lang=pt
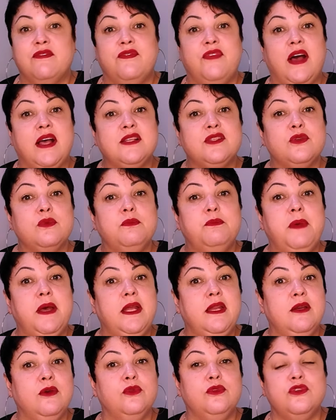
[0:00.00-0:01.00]
Faça um
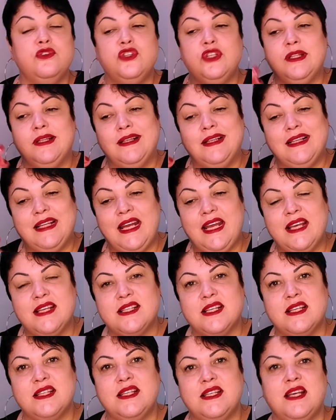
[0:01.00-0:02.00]
período de
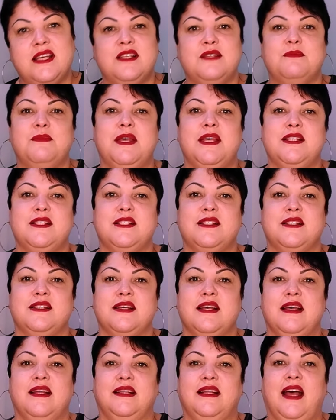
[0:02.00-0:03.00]
três a seis
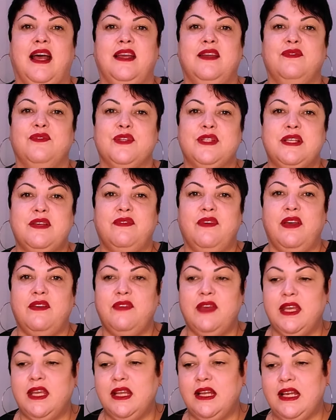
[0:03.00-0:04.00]
meses, tá? Que você vai
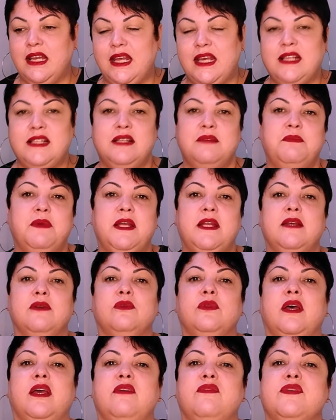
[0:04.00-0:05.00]
ver que nesse
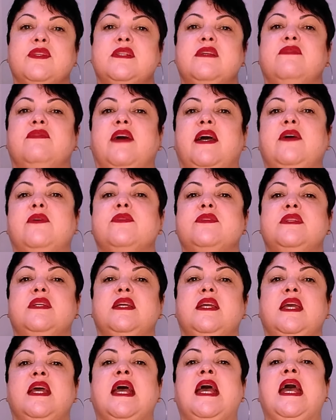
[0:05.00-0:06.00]
período aí você vai
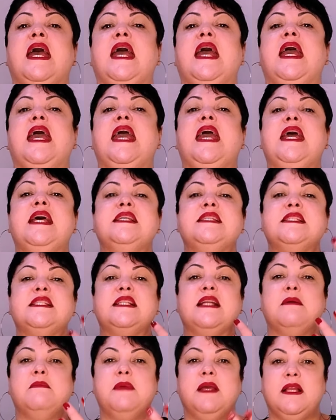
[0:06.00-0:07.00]
conseguir
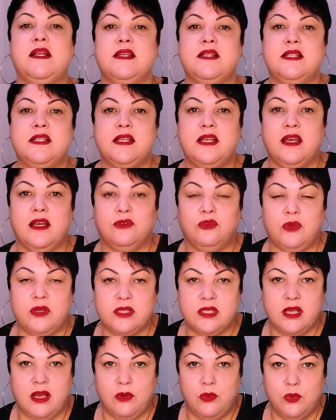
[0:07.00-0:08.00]
restabelecer a
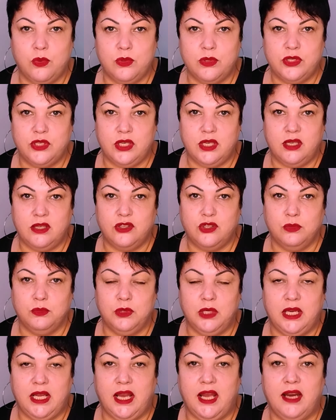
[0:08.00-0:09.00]
tua saúde aí de
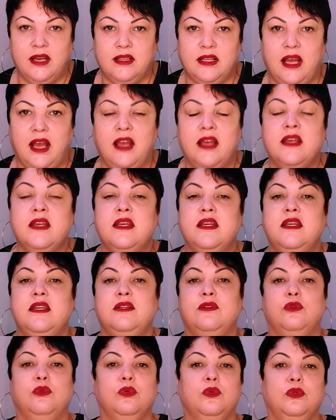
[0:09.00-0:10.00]
mulher, tá?
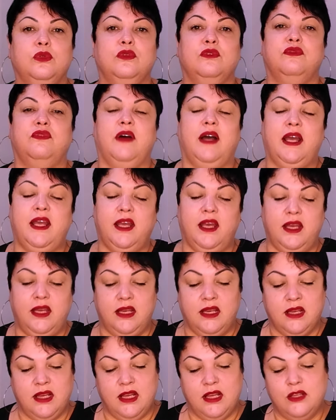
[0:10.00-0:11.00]
E tudo vai
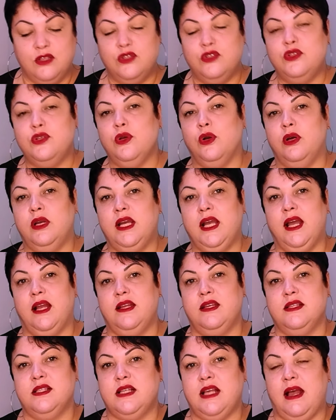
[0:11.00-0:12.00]
aí se
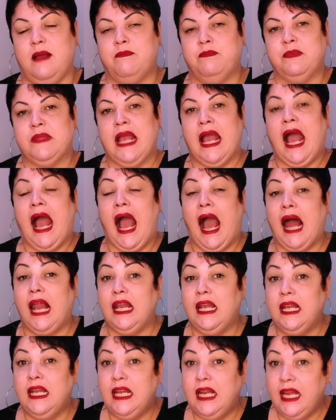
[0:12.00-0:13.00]
organizar.
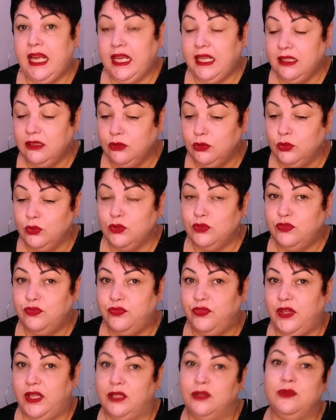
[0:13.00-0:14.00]
Além do
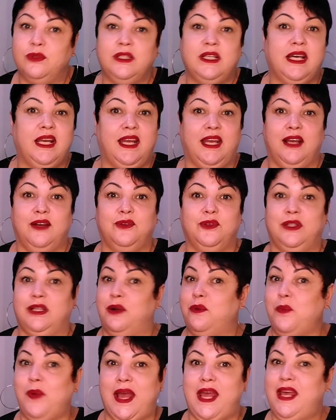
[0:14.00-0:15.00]
feno grego,
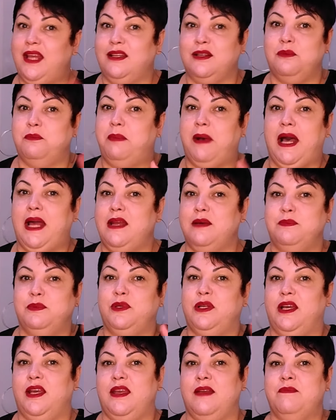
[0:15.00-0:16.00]
não é? Não para
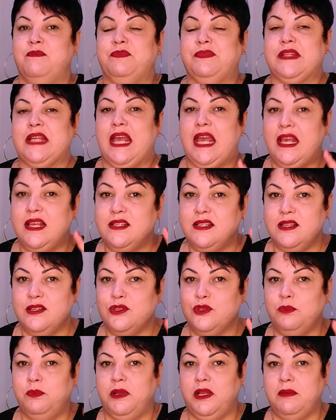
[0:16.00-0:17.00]
por aí esse
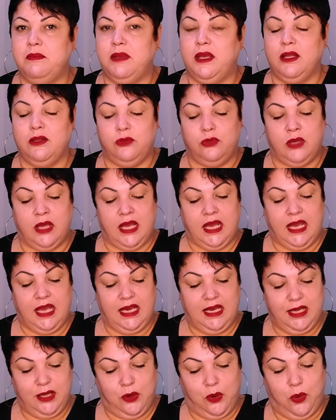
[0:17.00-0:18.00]
suplemento,
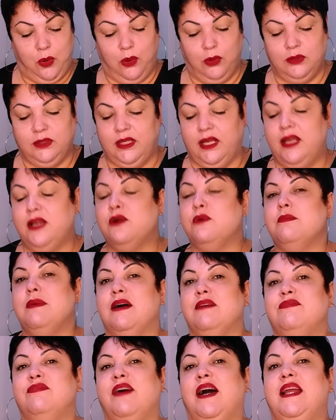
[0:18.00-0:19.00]
ele conta aí com
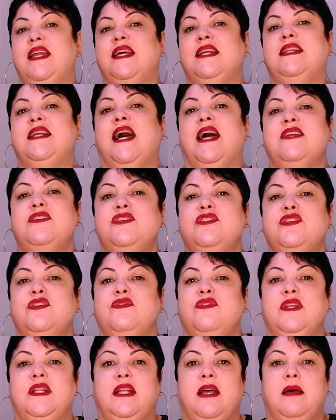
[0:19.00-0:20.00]
uma variedade
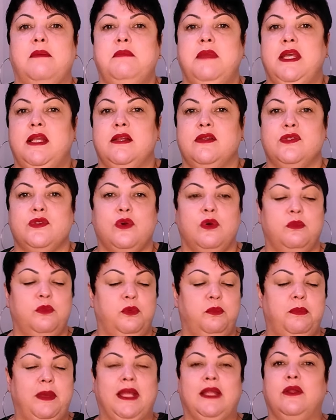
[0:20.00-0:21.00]
de vitaminas
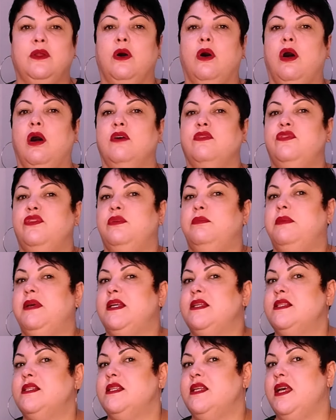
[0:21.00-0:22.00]
como B9,
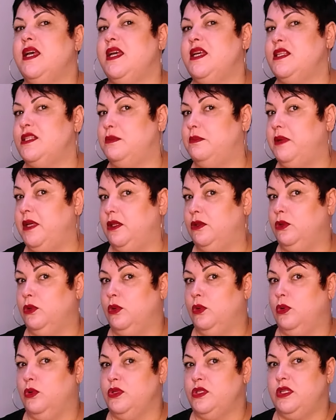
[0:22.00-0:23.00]
B6,
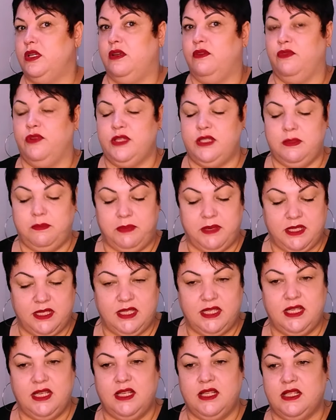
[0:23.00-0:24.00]
B12 que você
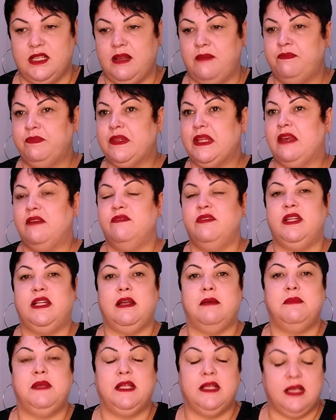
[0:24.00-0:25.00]
precisa,
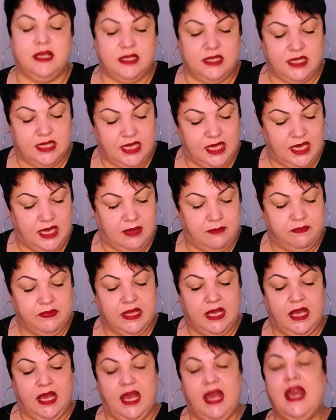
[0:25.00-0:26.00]
vitaminas D,
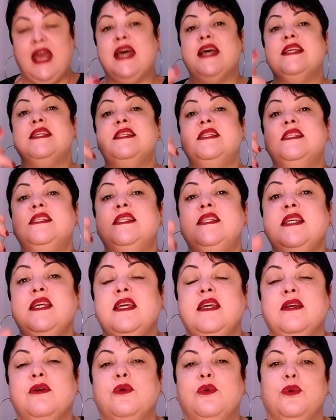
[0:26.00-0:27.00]
é,
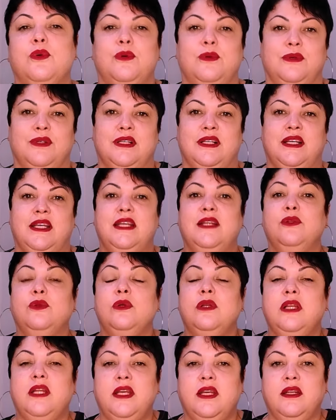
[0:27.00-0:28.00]
zinco,
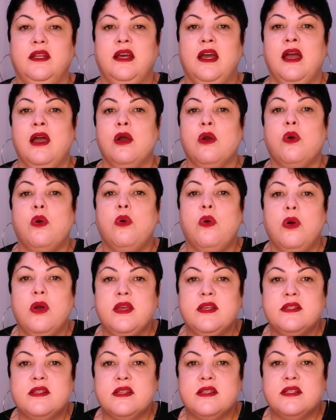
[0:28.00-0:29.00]
inulina,
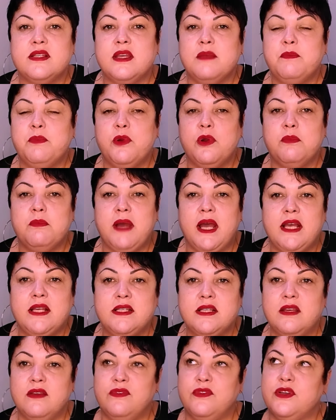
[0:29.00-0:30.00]
coisas que por
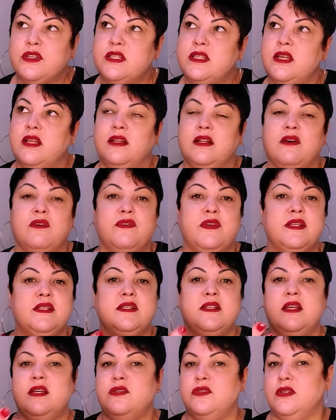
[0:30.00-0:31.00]
mais que você talvez
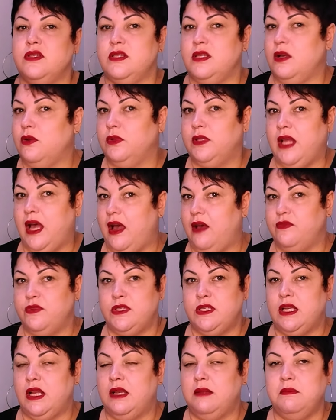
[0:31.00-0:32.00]
seja
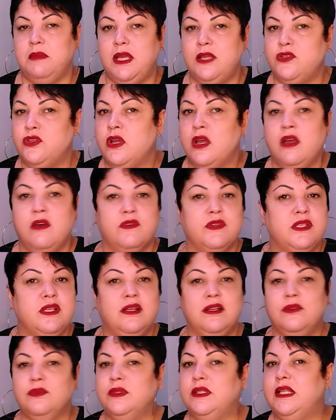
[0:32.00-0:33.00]
saudável e se alimente,
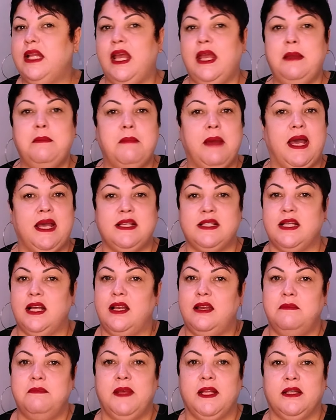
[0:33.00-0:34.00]
você não tem mais na
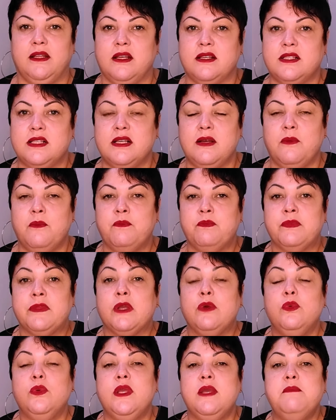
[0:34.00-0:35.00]
alimentação
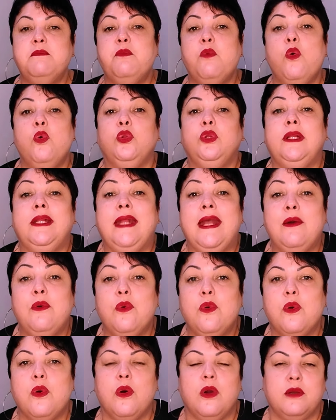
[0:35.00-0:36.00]
o que o
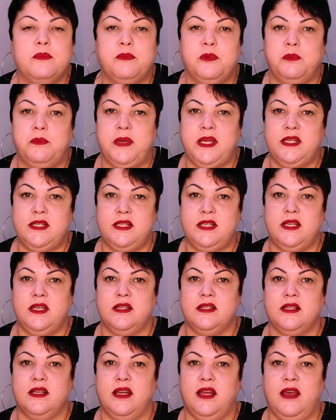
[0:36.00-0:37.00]
teu corpo
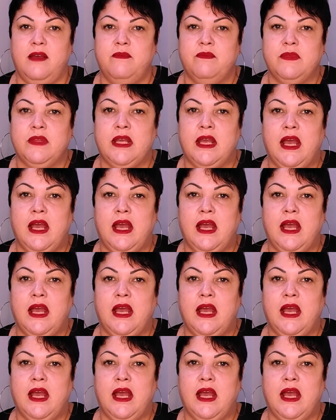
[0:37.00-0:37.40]
precisa, né?